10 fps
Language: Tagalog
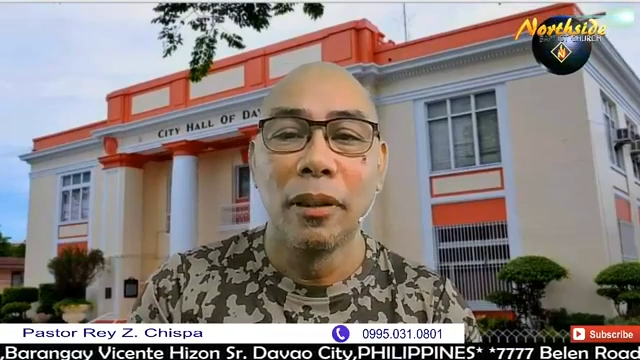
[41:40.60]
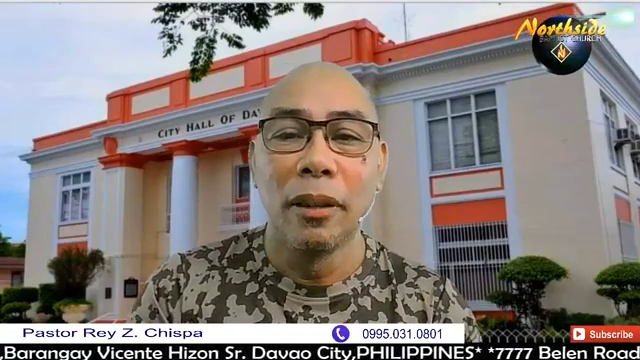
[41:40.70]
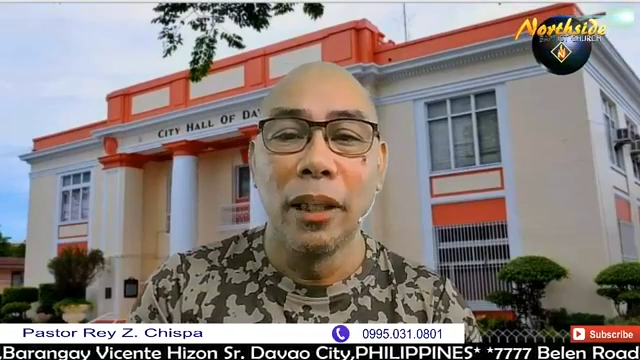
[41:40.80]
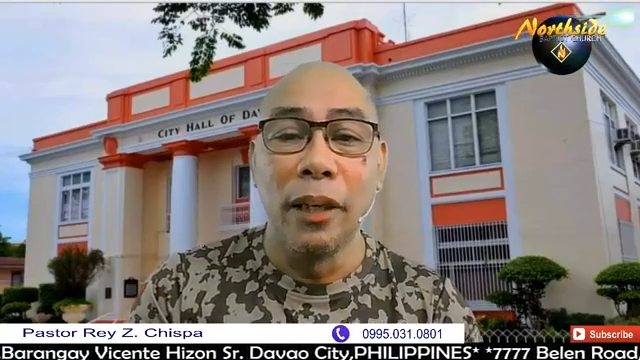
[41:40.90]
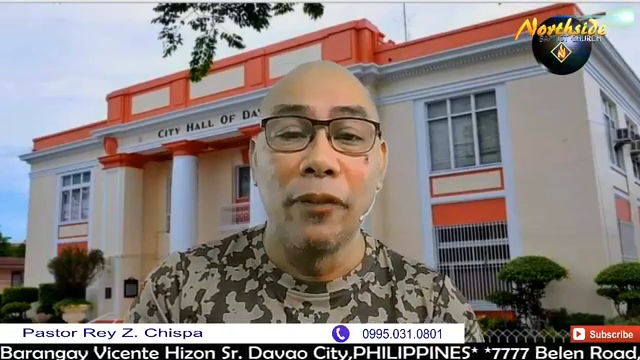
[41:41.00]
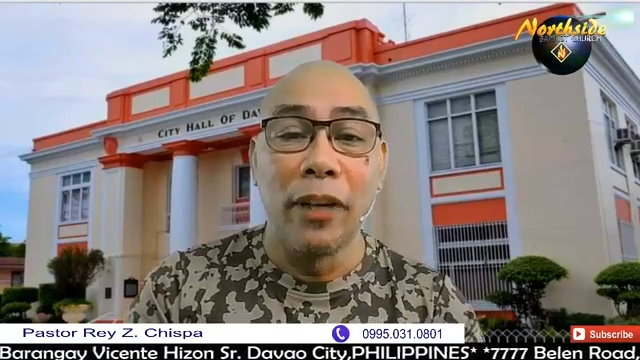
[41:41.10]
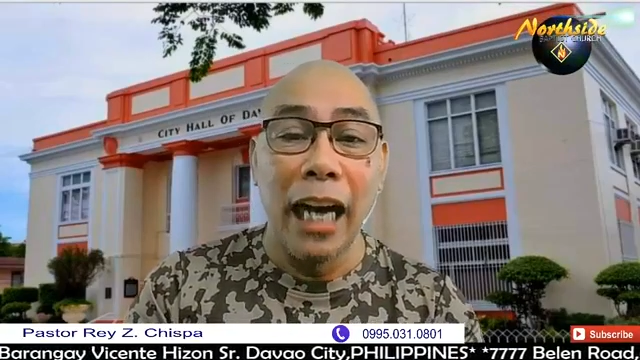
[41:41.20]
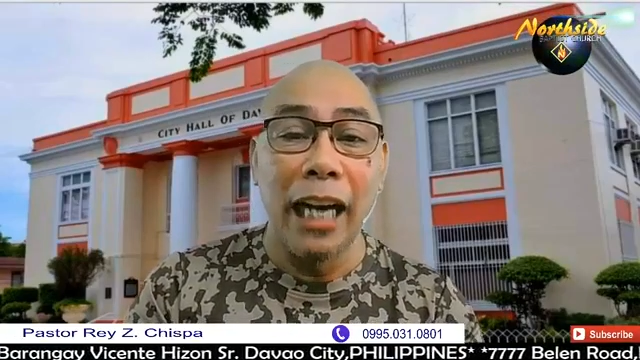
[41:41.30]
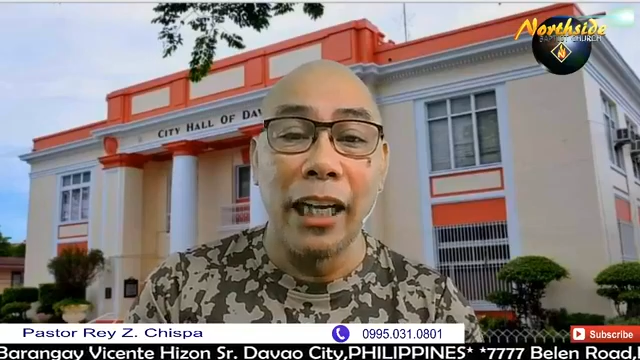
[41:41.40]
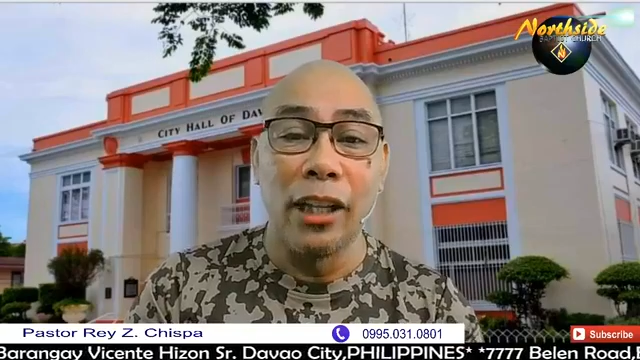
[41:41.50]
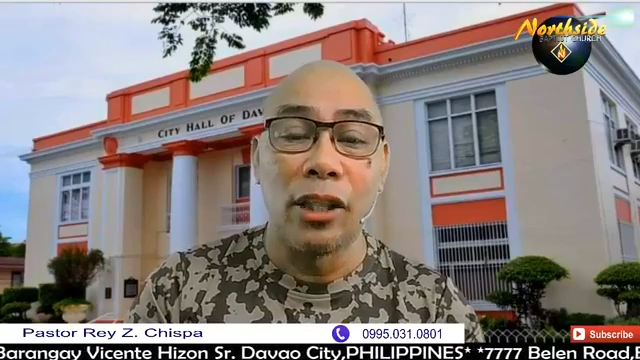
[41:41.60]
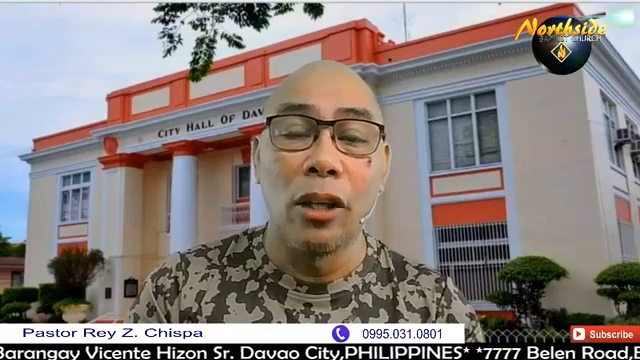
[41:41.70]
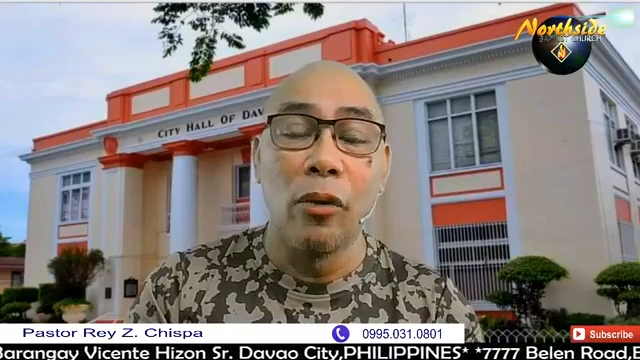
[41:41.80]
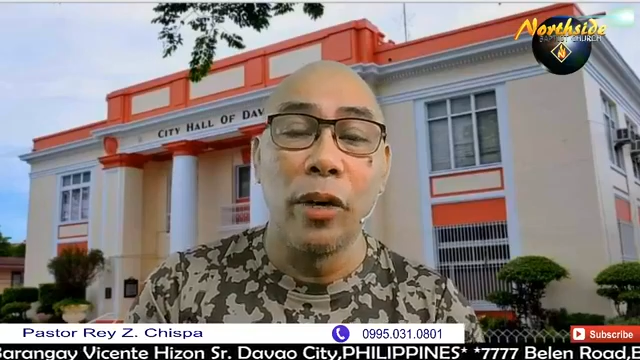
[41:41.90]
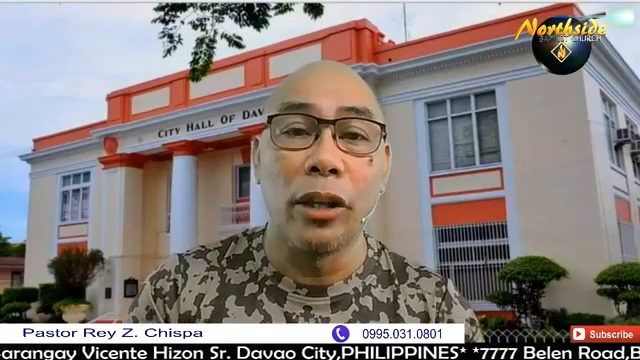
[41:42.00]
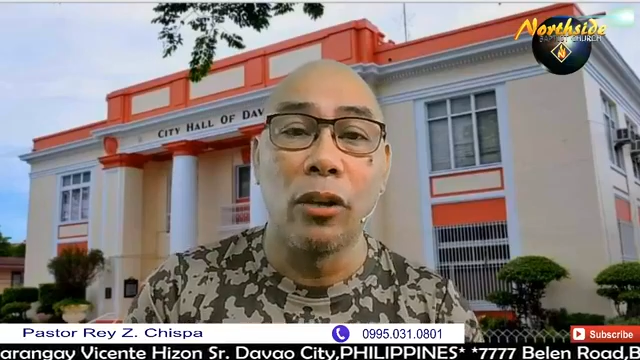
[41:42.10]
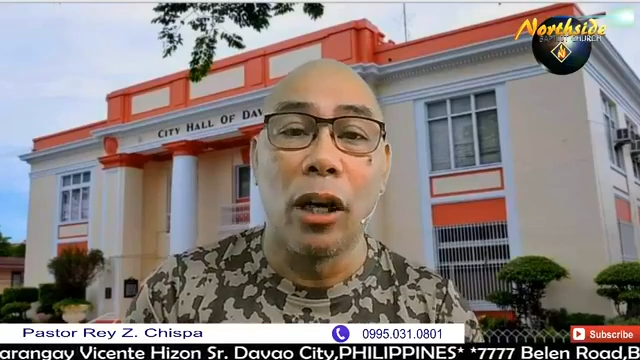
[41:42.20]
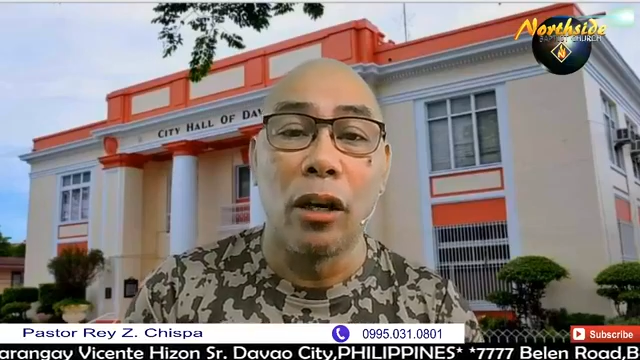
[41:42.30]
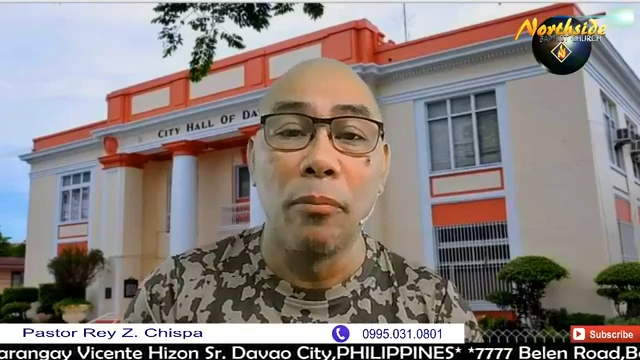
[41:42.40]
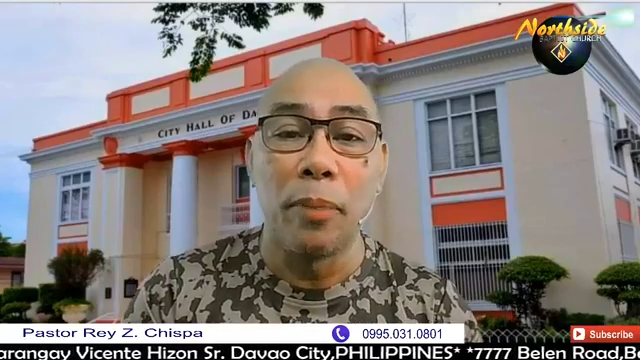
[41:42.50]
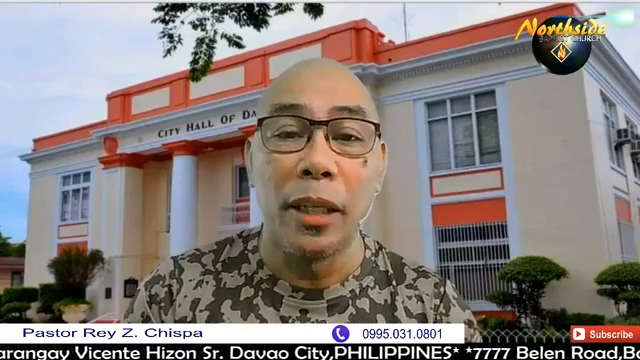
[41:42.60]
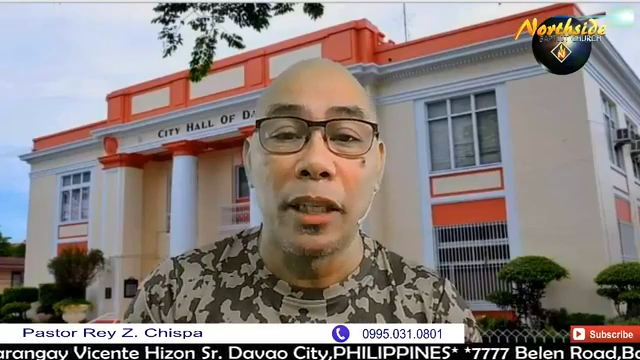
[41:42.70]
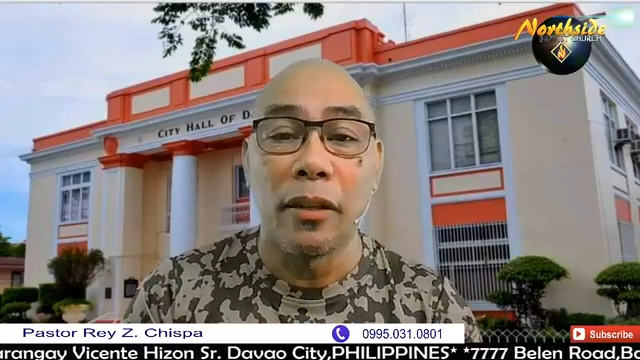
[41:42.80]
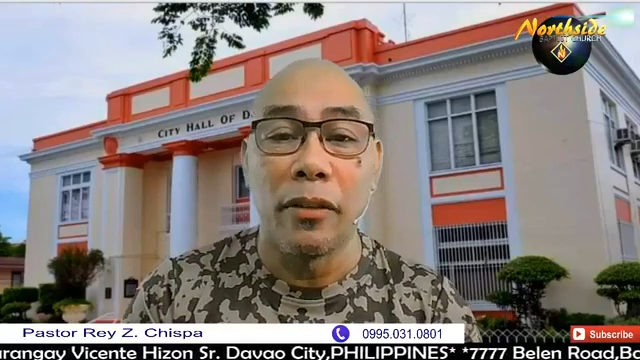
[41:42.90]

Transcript: if God is going to accomplish